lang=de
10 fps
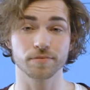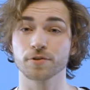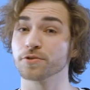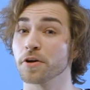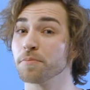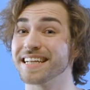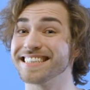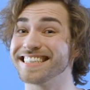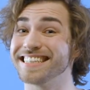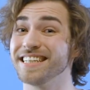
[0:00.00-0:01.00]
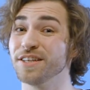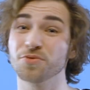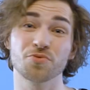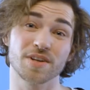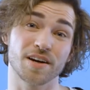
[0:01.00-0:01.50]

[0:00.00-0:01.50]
So ein Sonnenbrand sieht nie gut